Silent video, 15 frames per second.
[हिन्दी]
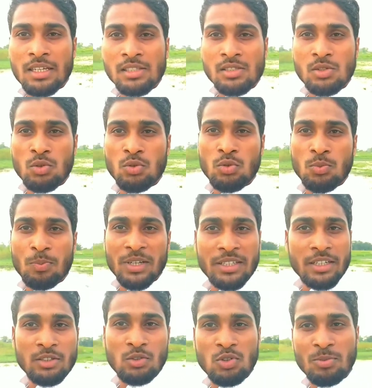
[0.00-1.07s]
दस धूर
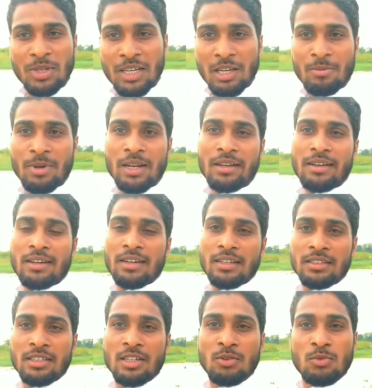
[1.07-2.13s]
पंद्रह धूर में घर बना कर
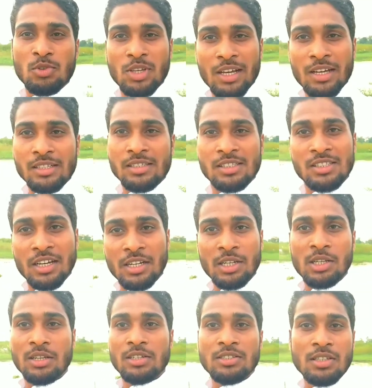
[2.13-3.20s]
रहते हैं वो यहाँ से
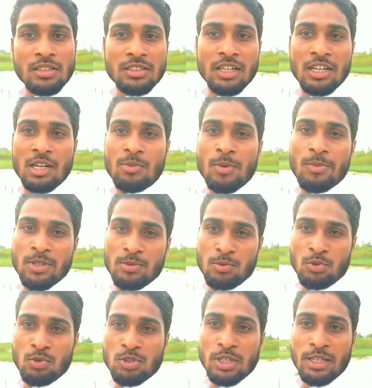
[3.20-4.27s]
जाने हिजरत करने पर
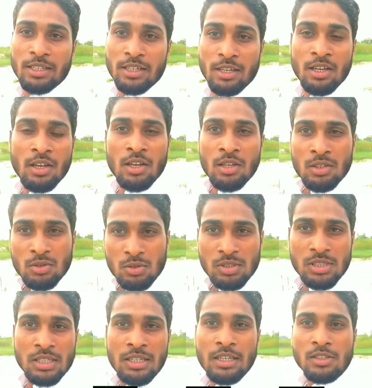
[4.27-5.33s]
मजबूर हो जाएंगे तो
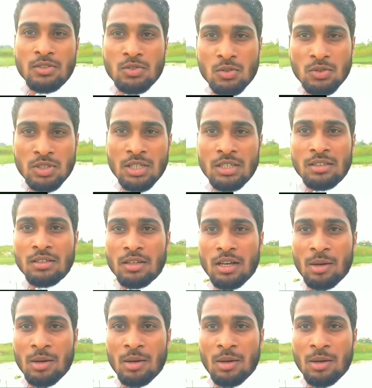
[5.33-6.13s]
इसीलिए सोचें